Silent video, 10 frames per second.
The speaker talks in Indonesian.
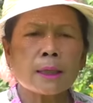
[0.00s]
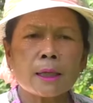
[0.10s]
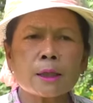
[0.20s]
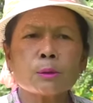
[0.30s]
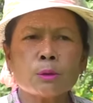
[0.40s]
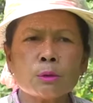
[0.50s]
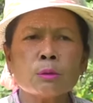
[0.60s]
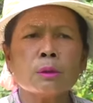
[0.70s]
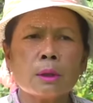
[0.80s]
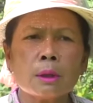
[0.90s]
ngeliat
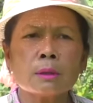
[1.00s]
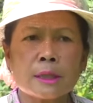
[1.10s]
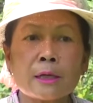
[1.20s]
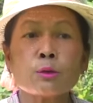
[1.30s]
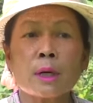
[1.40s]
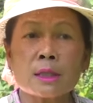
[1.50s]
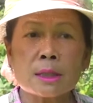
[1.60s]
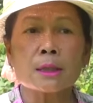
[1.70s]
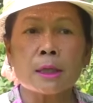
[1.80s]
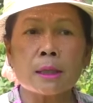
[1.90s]
itu uh, sayuran
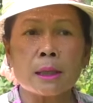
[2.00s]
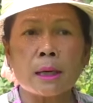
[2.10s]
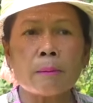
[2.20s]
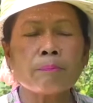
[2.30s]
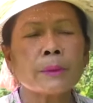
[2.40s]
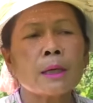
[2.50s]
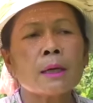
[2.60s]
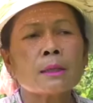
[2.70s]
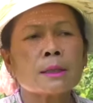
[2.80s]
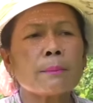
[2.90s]
seger ya.
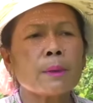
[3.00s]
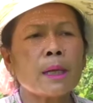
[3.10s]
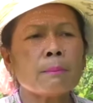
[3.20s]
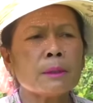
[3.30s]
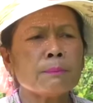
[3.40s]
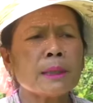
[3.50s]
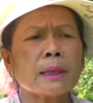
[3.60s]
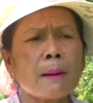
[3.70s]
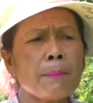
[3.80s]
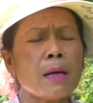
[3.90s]
Saya pernah
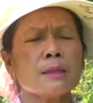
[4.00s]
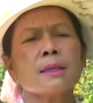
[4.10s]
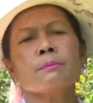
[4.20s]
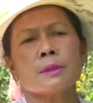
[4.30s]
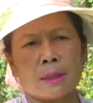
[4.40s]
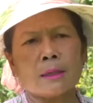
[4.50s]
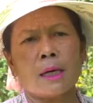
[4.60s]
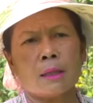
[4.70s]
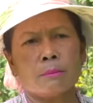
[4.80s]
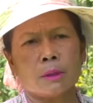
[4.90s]
mimpi kapan saya bisa
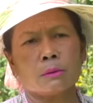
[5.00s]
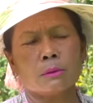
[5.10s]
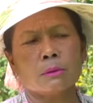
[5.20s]
nanam itu.